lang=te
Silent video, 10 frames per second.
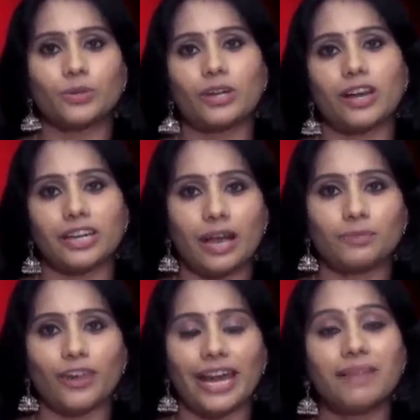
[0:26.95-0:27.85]
స్టోర్ డాట్
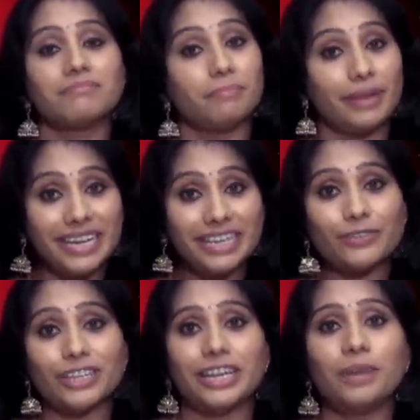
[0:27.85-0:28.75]
కామ్ ద్వారా మీ
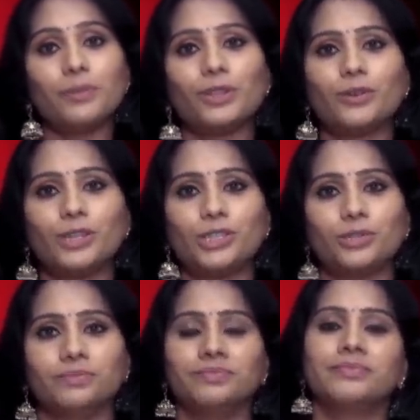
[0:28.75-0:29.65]
ఇంటి వద్దనే పొందవచ్చు